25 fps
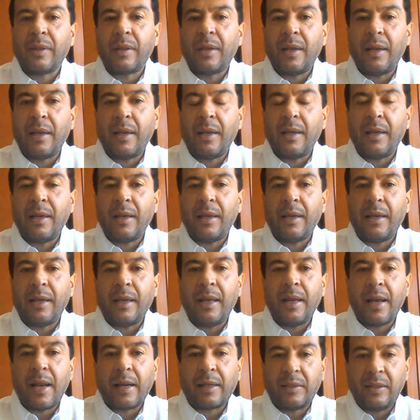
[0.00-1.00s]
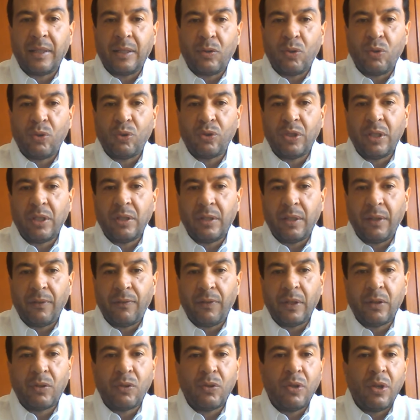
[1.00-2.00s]
eh, el artículo
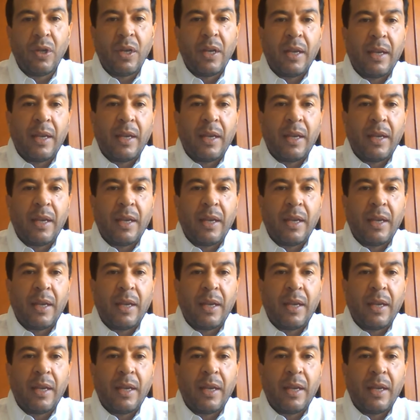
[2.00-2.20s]
científico,